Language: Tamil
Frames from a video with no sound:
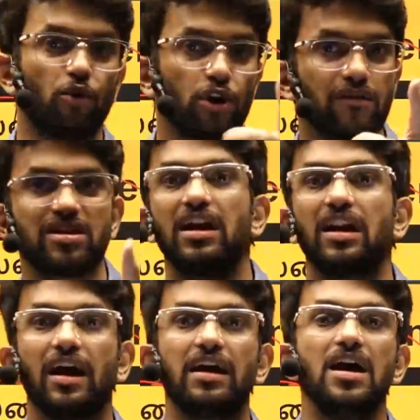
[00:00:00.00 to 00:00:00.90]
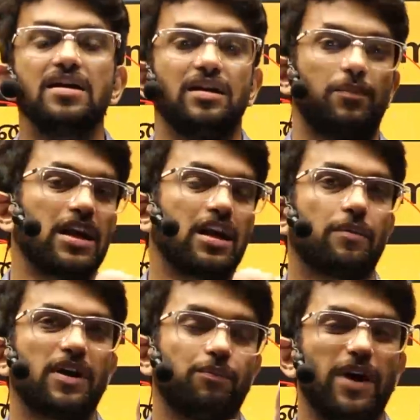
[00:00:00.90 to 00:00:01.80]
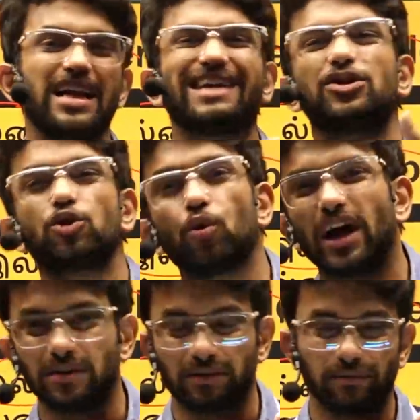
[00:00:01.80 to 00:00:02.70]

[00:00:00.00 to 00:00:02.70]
மோட்டிவேஷன் இல்லை சில படிக்கிறப்ப படிக்கவே தோணாது